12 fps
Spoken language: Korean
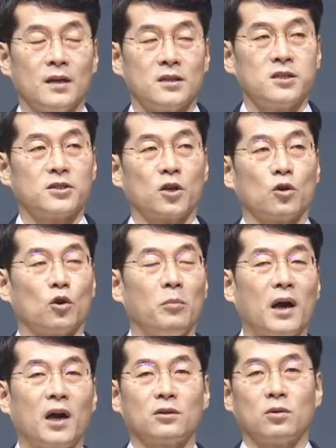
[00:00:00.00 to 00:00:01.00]
실제로
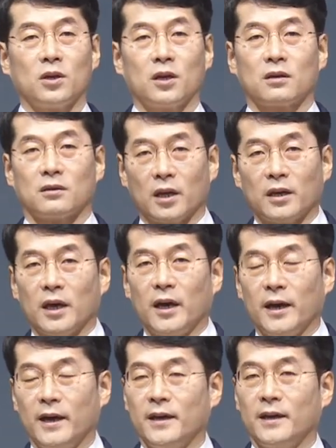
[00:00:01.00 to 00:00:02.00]
로마 카톨릭
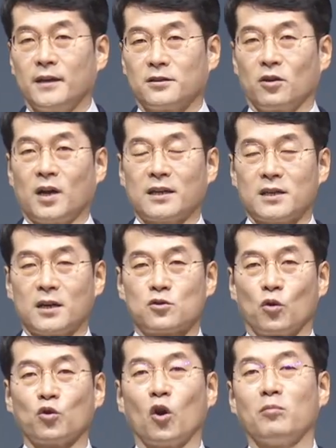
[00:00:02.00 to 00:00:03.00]
내에서 가장
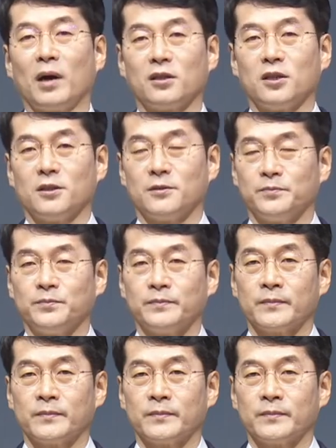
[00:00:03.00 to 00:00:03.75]
존경받는